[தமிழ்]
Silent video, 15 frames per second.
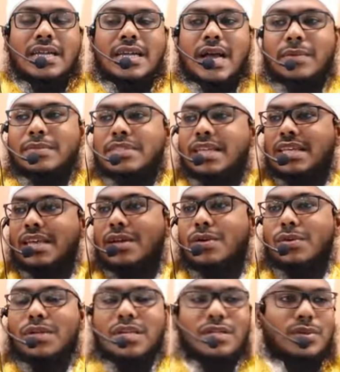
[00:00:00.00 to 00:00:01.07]
நாம்
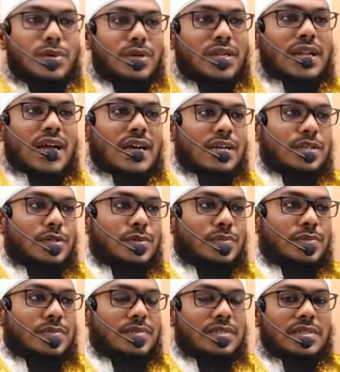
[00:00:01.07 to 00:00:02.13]
செய்யக்கூடிய
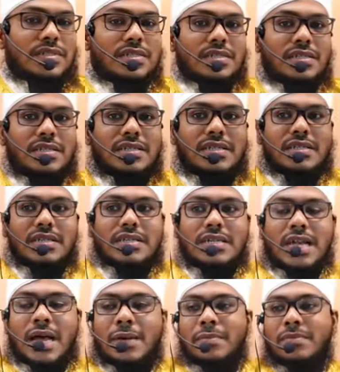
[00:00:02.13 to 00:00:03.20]
தொழிலாகட்டும்
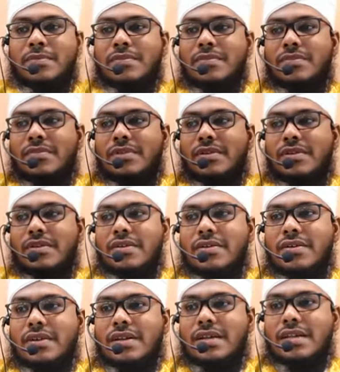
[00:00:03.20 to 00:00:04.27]
நாம்
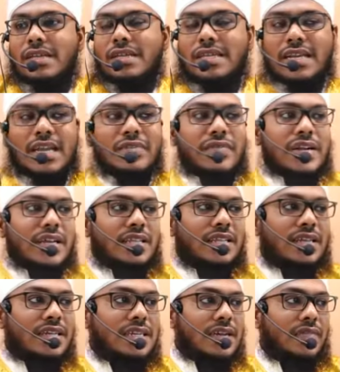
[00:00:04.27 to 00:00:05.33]
இறைவனை
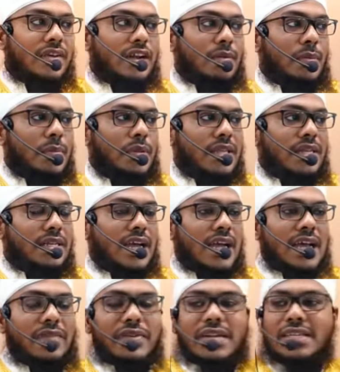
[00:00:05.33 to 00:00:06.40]
நெருங்க வேண்டும்
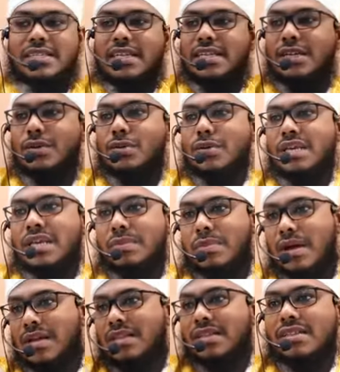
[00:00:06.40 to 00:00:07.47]
என்பதற்காக வேண்டி செய்யக்கூடிய
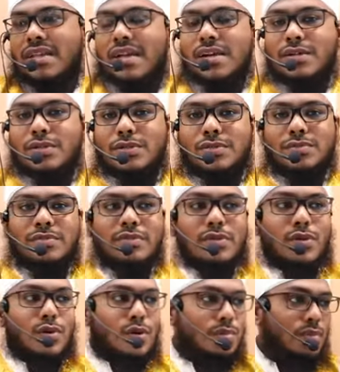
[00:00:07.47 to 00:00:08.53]
இவாதத்தாகட்டும்
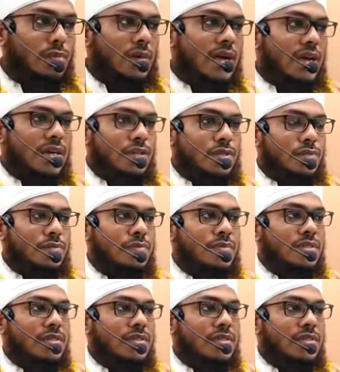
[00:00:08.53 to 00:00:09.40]
குடும்பமாகட்டும்